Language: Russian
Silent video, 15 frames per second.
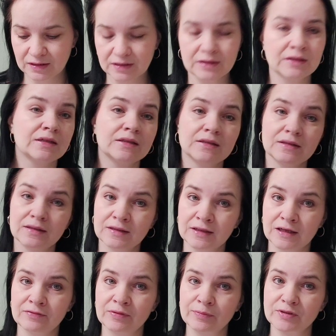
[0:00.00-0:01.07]
э,
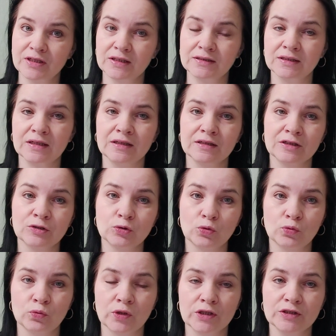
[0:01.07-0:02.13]
я вам сказала, кто
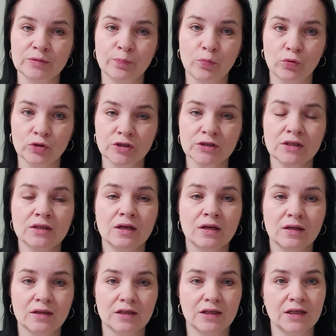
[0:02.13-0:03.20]
у нас спонсор,
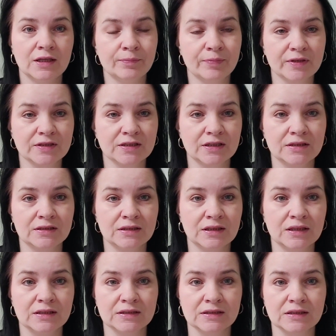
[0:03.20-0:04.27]
и
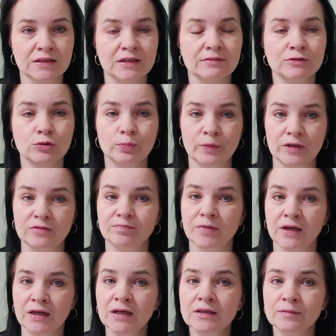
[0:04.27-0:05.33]
присоединиться и вступить в
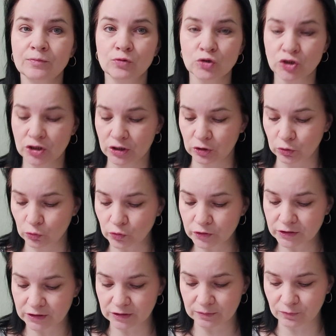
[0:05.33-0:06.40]
проект можно до
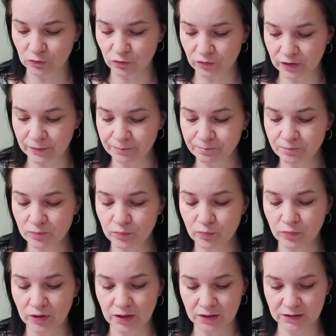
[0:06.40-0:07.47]
7
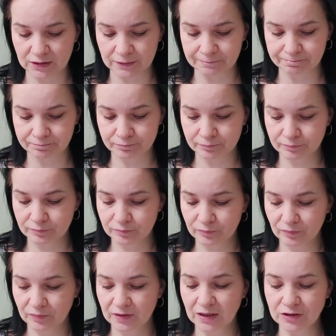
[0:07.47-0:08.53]
марта.
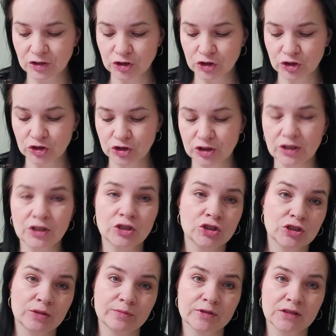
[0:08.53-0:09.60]
Конечно же,
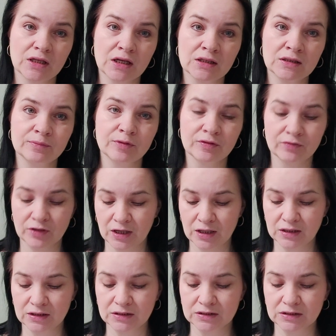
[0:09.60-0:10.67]
личным стартом
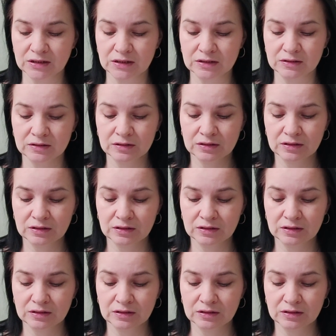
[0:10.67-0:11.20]
является